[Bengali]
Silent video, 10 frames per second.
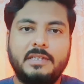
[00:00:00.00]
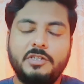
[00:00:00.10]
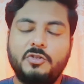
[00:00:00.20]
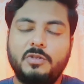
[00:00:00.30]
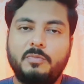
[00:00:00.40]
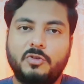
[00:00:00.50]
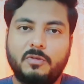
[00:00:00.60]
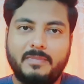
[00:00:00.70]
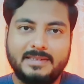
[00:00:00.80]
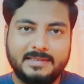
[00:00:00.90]
তিন যদি
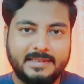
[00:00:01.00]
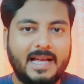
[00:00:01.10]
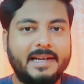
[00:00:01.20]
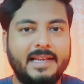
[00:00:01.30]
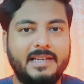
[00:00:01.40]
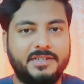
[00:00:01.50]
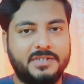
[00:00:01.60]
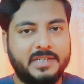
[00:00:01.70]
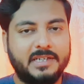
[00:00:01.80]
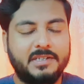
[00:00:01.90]
প্রথম ম্যাচ না খেলেন
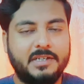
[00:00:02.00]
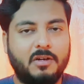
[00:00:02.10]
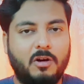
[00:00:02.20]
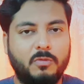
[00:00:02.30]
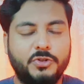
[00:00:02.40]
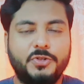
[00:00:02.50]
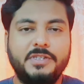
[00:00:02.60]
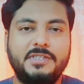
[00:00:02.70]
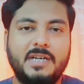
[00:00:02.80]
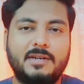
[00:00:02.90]
সেক্ষেত্রে
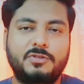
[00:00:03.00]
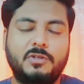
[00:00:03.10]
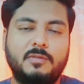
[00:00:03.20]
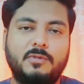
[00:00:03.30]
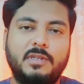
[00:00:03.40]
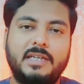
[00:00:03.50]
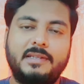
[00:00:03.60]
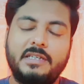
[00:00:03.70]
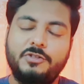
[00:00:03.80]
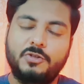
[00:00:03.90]
অবশ্যই চারজনের মধ্যে
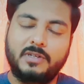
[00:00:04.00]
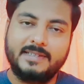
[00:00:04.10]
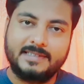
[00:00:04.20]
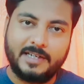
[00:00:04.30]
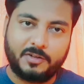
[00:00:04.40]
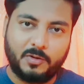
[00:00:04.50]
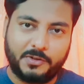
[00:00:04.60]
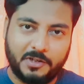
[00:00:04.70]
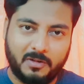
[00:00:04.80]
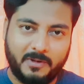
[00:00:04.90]
তিনজনকে সিলেক্ট
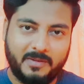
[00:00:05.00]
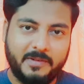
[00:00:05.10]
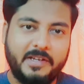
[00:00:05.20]
করতে হবে